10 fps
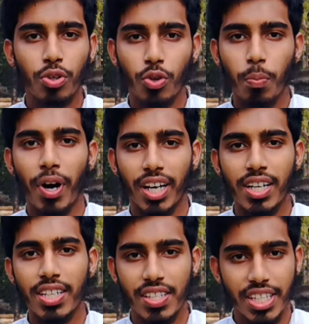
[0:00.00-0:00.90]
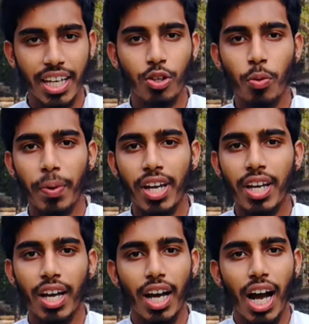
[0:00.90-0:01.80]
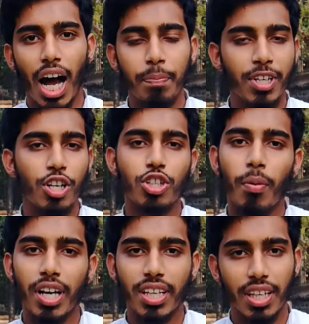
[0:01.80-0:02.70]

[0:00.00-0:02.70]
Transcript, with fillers: গ্রুপ বানান যে গ্রুপে আপনারা সবাই